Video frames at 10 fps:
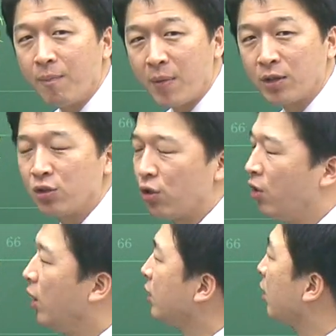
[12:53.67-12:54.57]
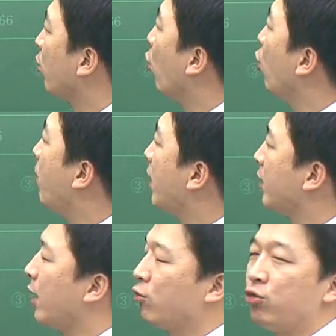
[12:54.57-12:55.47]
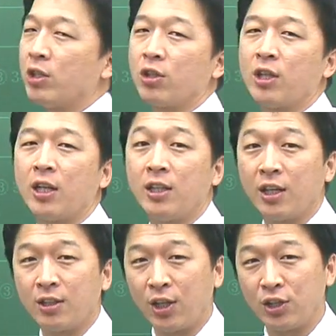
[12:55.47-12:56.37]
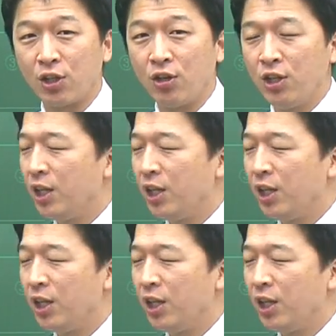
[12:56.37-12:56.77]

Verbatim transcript: 맞죠. 자 그럼 올바르게 구하셨다는 얘기가 되겠죠.